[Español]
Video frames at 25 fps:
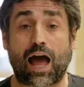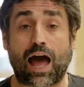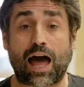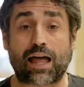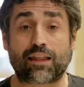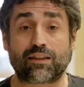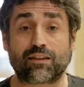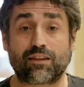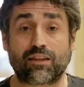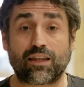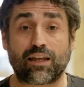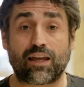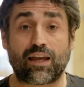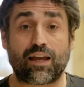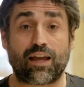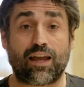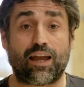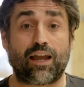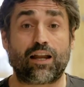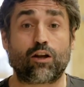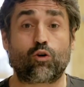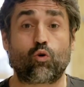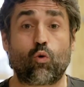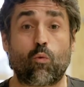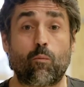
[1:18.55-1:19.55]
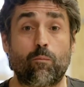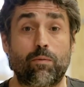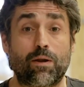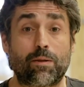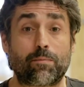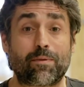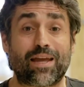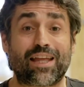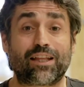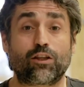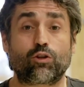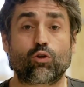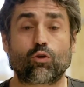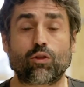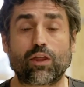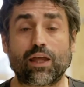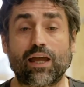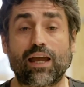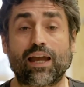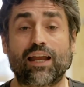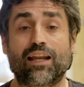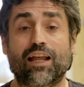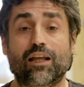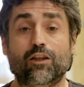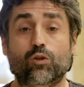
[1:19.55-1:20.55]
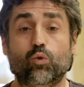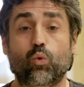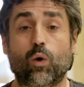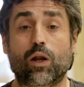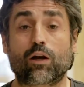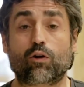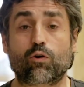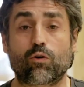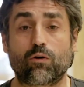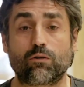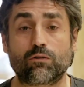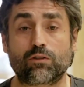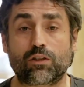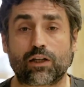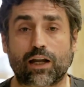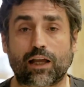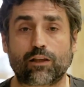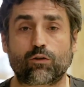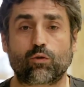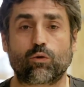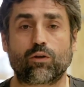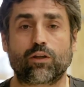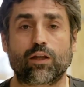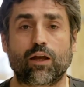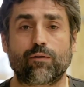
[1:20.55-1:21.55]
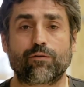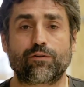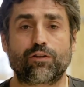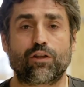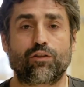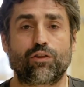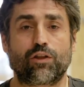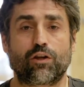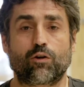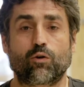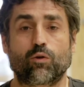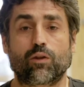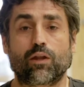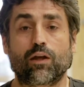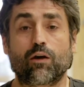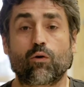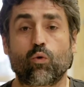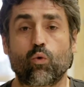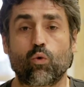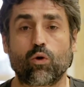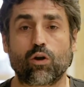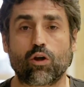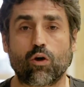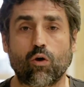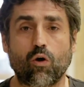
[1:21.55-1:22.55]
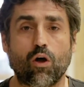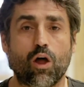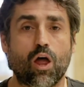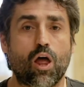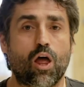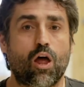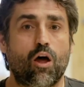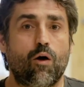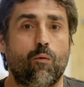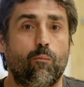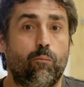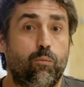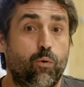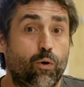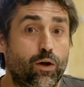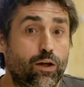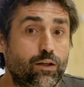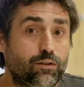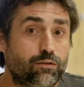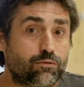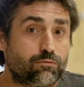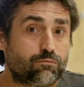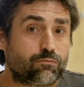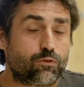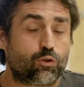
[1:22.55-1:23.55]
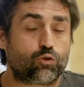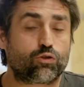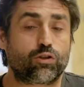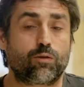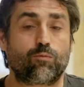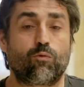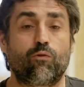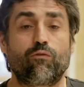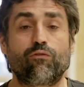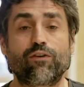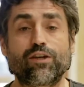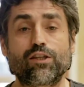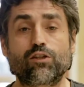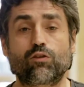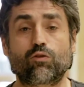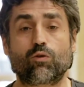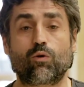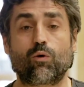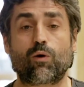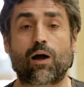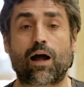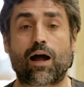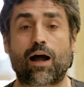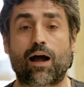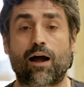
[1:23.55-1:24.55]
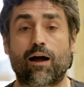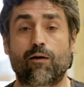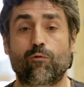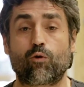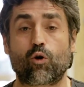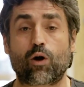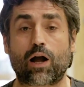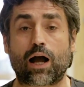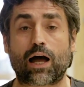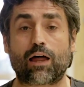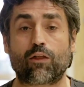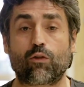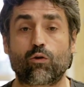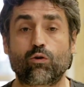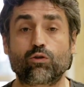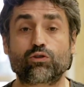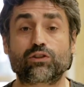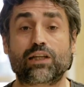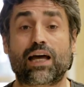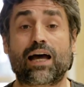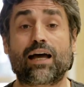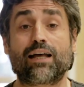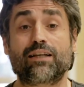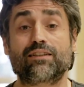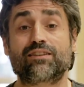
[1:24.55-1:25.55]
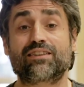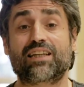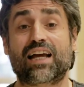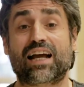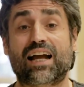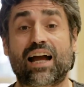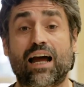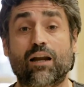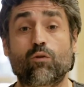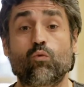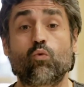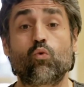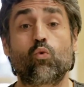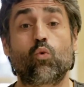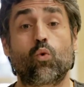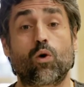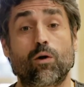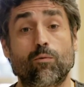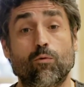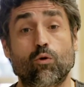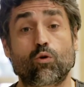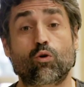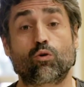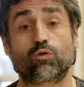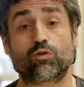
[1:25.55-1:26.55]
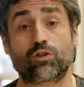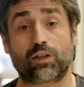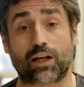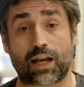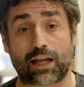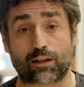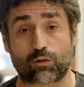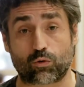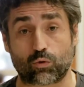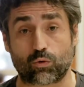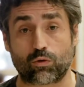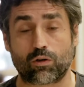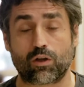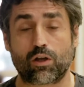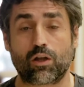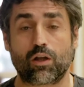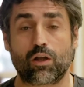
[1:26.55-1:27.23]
ante el cumplimiento del actual contrato el día 25 de julio, pues nos hemos visto abocados a sacar un nuevo contrato.